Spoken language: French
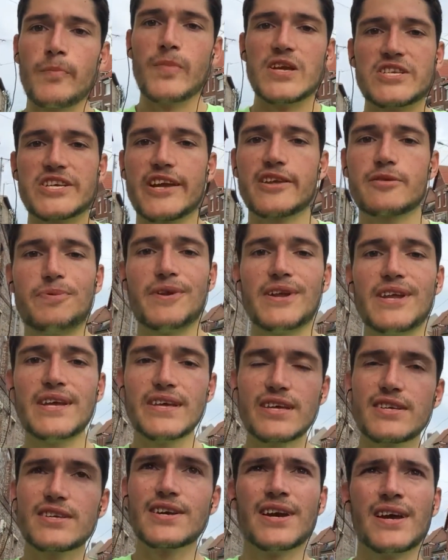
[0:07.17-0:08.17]
Et
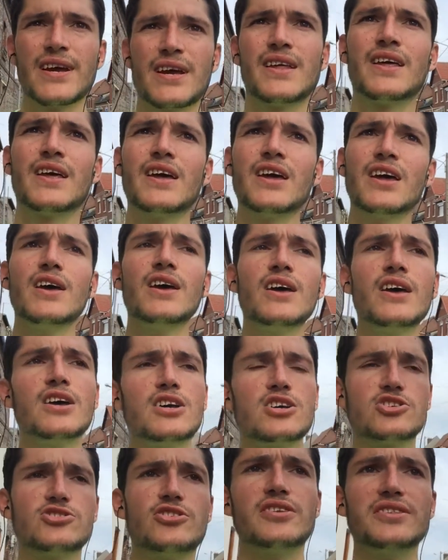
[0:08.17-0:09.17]
j'explique,
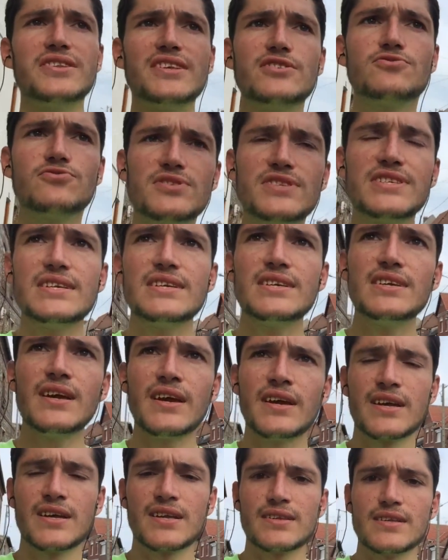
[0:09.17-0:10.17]
je donne des outils,
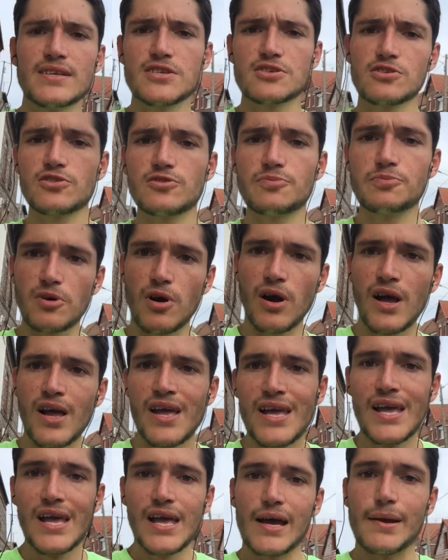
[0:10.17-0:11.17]
des choses pour
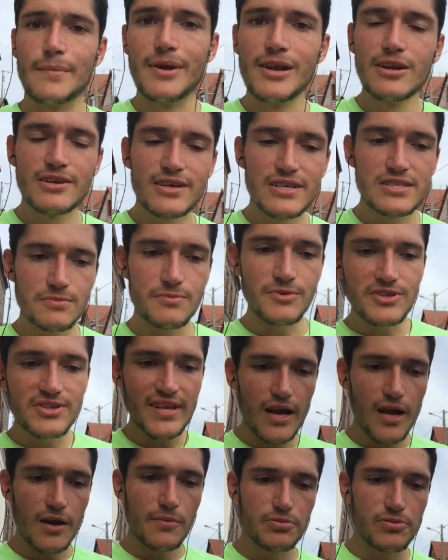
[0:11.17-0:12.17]
améliorer son
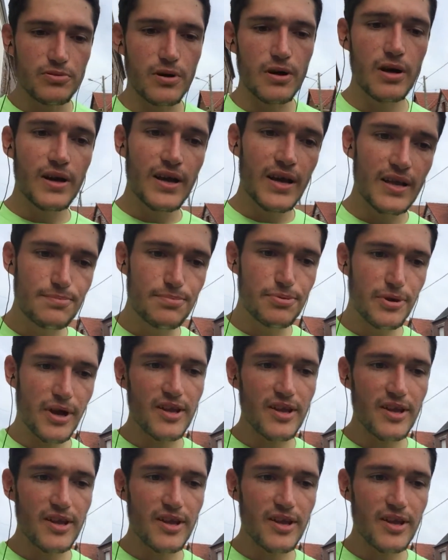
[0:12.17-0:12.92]
mental, pour être plus